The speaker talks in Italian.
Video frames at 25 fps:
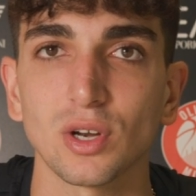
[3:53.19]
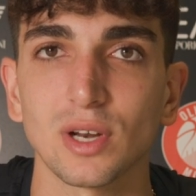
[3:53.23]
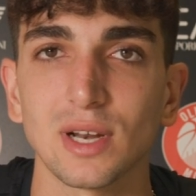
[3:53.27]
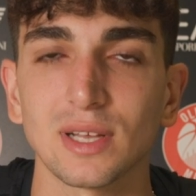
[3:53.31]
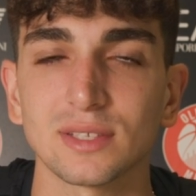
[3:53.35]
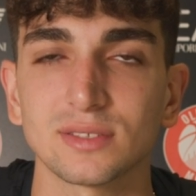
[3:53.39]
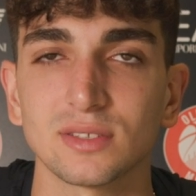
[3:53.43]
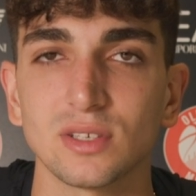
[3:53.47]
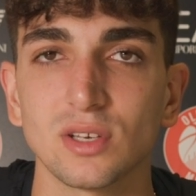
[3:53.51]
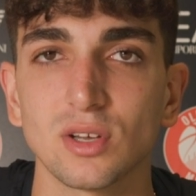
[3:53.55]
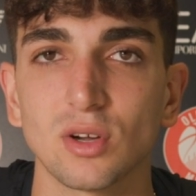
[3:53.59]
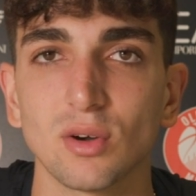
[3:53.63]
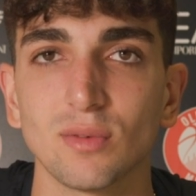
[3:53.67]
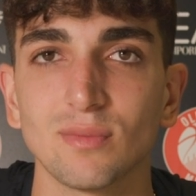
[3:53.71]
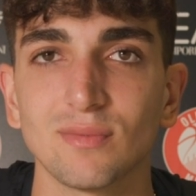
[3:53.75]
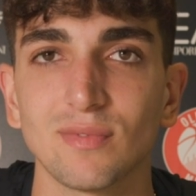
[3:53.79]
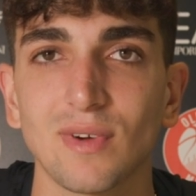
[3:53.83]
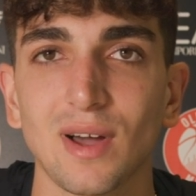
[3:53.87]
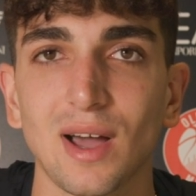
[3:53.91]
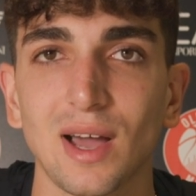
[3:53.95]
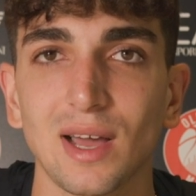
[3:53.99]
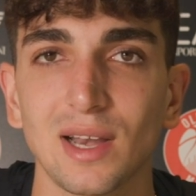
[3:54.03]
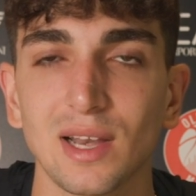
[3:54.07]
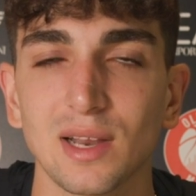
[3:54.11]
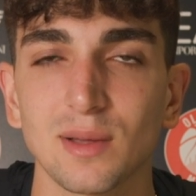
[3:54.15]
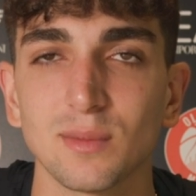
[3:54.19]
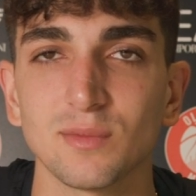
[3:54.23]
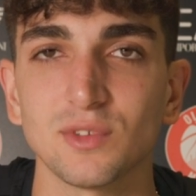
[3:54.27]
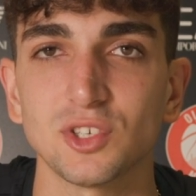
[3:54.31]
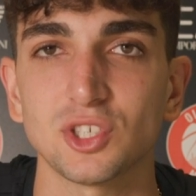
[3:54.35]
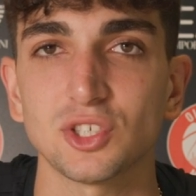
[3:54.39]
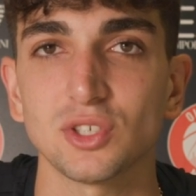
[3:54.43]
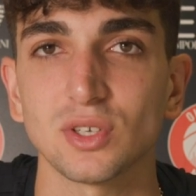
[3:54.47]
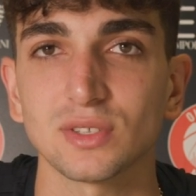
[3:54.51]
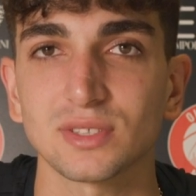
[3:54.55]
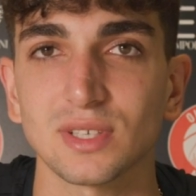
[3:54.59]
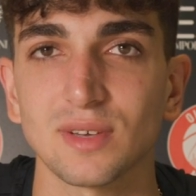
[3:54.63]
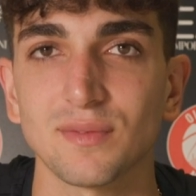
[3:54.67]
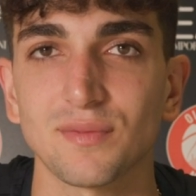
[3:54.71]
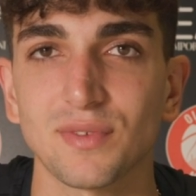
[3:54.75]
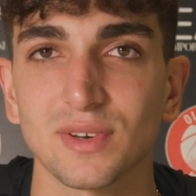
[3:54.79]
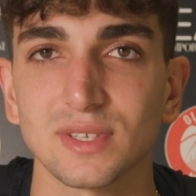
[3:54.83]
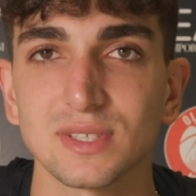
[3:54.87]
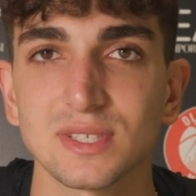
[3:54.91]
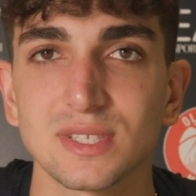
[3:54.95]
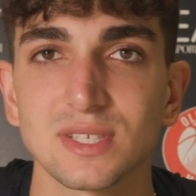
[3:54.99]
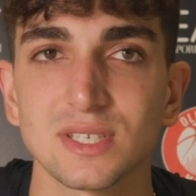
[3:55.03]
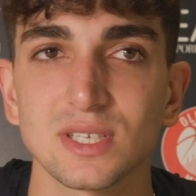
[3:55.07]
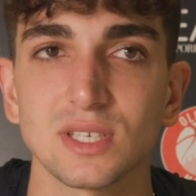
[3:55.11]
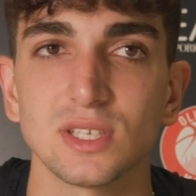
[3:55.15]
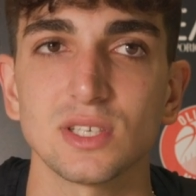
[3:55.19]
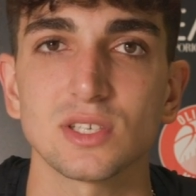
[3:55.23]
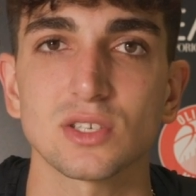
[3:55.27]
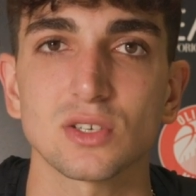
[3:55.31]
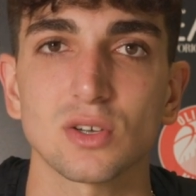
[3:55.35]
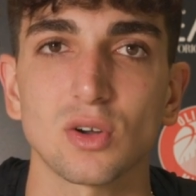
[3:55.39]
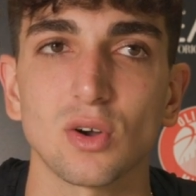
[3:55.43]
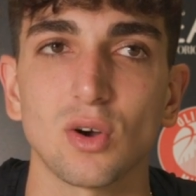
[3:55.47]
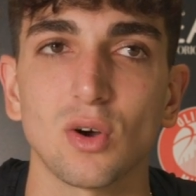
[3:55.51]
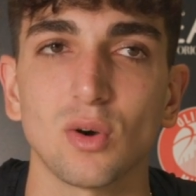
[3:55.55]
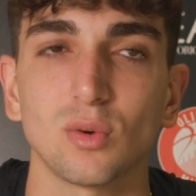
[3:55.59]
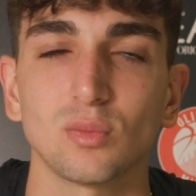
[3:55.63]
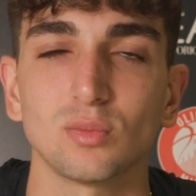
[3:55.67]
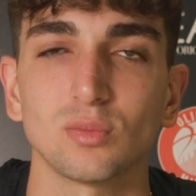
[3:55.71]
nella Silicon Valley, vicino a San Francisco,